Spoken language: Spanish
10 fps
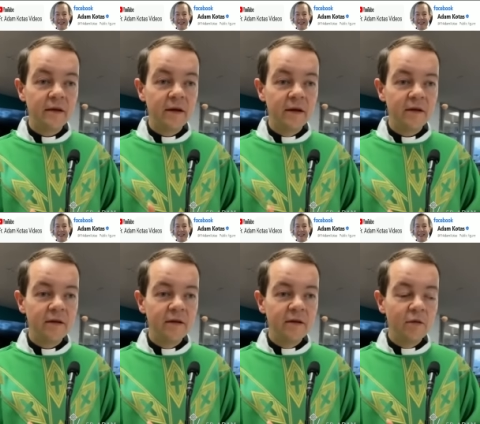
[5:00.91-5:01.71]
¿ah?
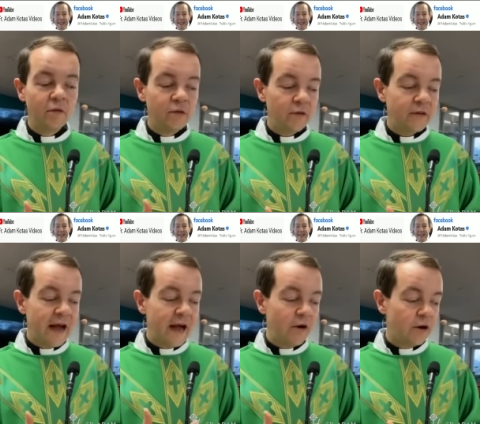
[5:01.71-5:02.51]
unos
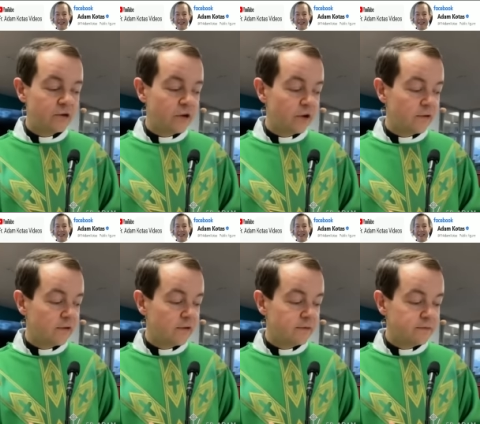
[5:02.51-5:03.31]
a
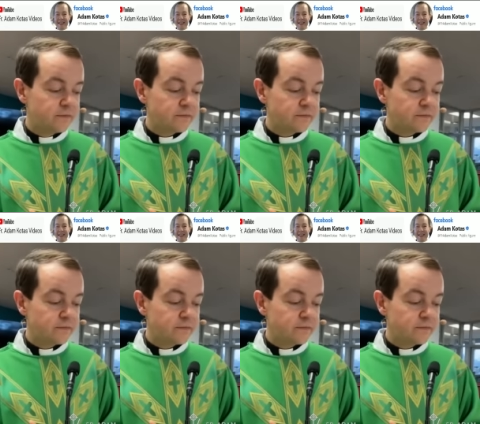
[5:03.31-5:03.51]
otros.